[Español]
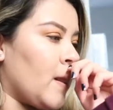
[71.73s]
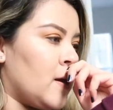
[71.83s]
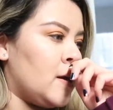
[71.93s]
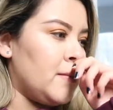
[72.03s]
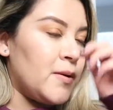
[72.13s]

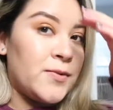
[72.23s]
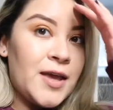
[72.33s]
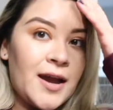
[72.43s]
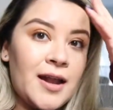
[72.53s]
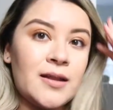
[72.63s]
y me voy
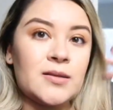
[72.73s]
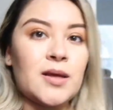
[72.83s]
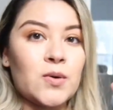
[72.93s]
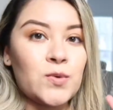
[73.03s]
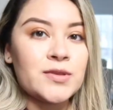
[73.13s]
a
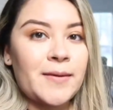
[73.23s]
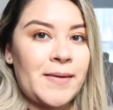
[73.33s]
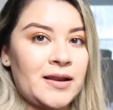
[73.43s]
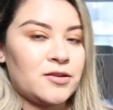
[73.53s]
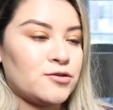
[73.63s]
calentar un
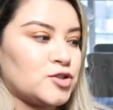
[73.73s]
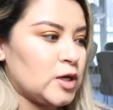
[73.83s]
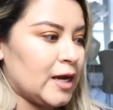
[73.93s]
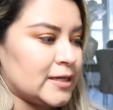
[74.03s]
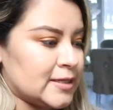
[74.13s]
tamalito
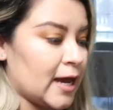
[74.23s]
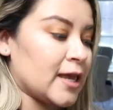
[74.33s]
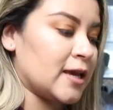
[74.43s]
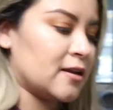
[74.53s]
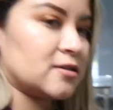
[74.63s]
chicas, ayer